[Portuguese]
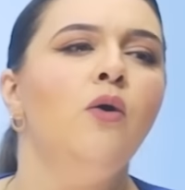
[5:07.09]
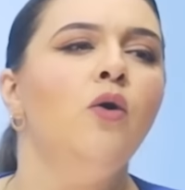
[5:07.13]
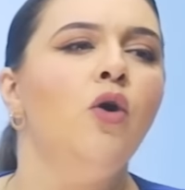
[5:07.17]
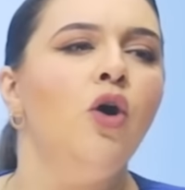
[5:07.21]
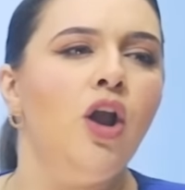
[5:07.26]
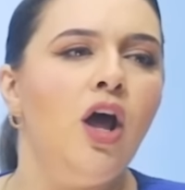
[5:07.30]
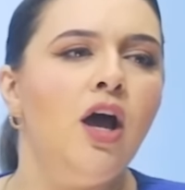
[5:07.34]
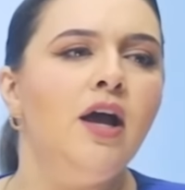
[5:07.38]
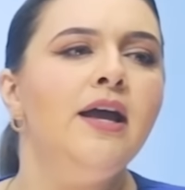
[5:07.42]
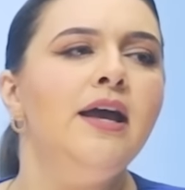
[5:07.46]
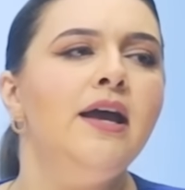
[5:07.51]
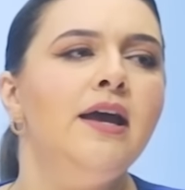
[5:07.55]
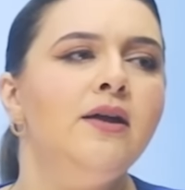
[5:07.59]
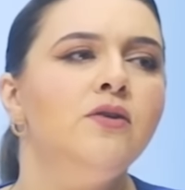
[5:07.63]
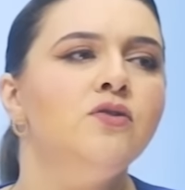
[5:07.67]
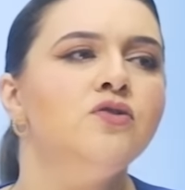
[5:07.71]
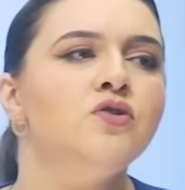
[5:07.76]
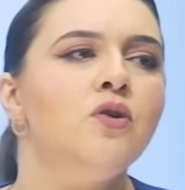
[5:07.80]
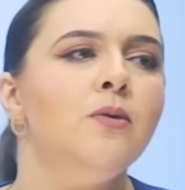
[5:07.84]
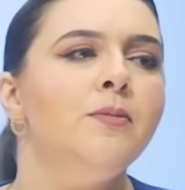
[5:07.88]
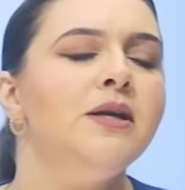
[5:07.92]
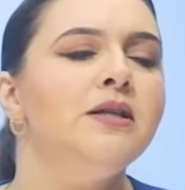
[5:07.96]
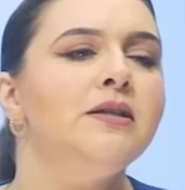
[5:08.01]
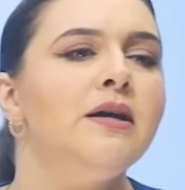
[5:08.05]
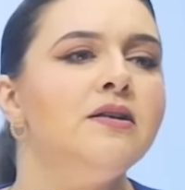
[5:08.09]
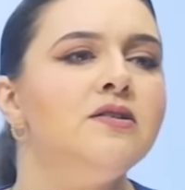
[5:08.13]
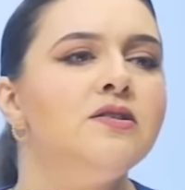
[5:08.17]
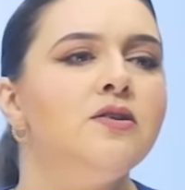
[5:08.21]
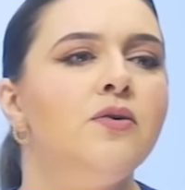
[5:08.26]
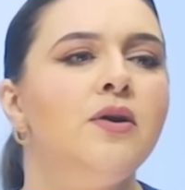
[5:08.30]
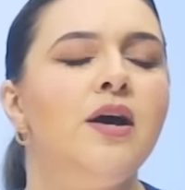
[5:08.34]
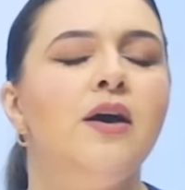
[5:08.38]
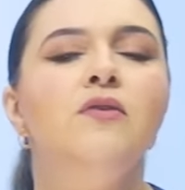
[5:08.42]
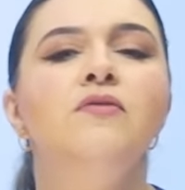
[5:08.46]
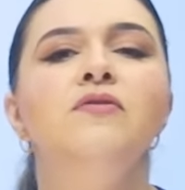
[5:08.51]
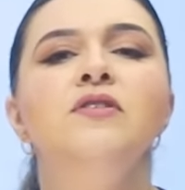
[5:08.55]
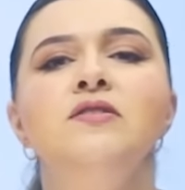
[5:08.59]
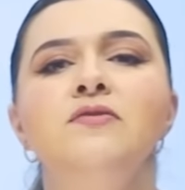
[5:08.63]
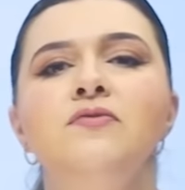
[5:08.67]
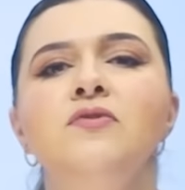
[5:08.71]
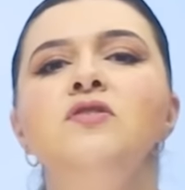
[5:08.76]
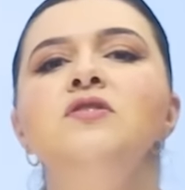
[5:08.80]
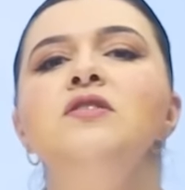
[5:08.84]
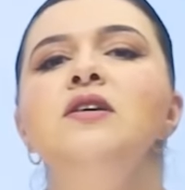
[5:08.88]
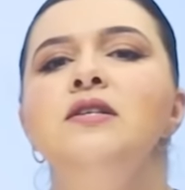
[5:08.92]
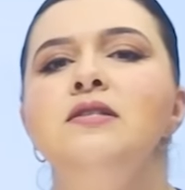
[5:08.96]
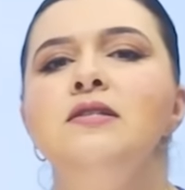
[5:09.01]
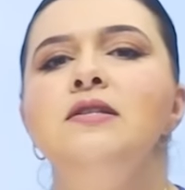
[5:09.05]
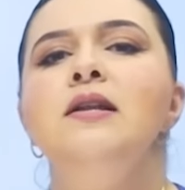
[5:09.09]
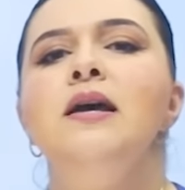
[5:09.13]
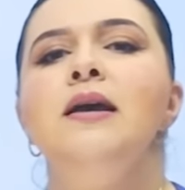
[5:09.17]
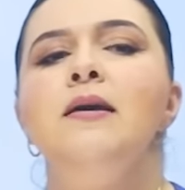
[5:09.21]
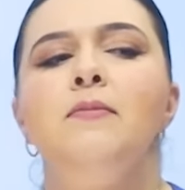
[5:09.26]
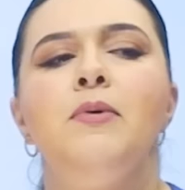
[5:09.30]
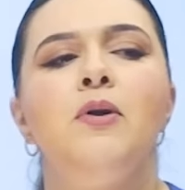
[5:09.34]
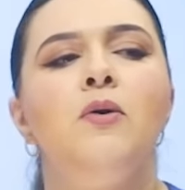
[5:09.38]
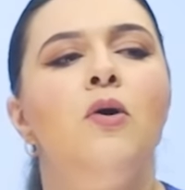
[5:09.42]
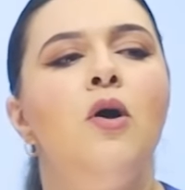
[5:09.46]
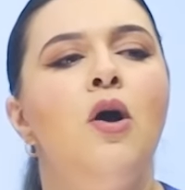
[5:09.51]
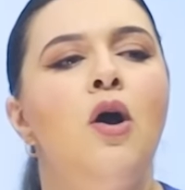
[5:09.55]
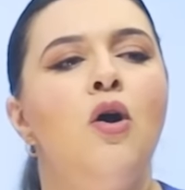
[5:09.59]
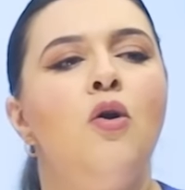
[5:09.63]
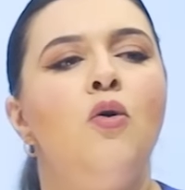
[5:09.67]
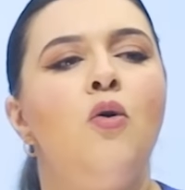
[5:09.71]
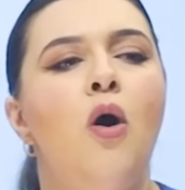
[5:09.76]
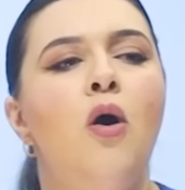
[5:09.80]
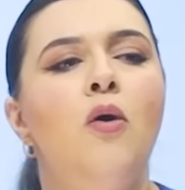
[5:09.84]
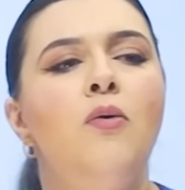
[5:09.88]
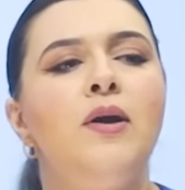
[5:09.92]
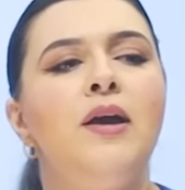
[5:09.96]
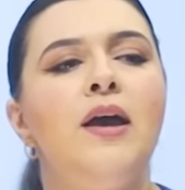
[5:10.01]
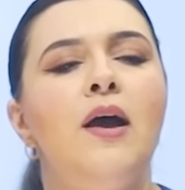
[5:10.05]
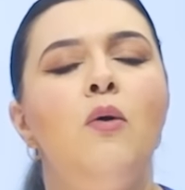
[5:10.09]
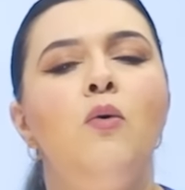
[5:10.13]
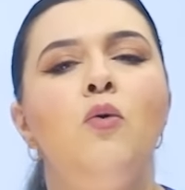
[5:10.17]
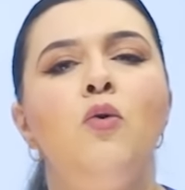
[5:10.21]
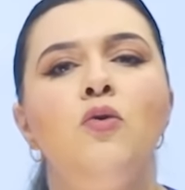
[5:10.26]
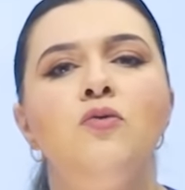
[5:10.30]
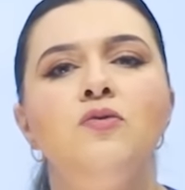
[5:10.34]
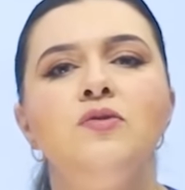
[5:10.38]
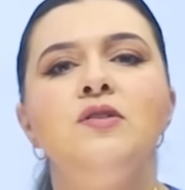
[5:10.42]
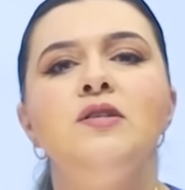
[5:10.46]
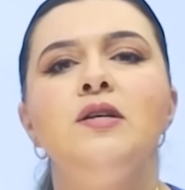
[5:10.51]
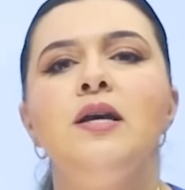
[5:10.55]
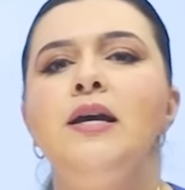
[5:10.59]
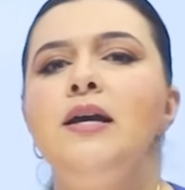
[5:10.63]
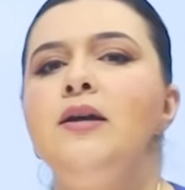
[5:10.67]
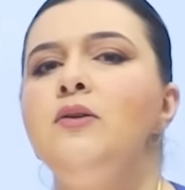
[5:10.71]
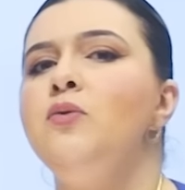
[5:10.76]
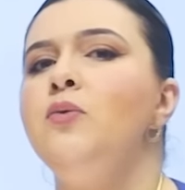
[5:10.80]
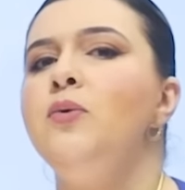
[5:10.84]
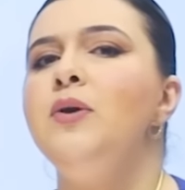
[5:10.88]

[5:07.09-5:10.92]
coloquem aí nos comentários que eu quero ver se vocês lembram qual que é o conceito,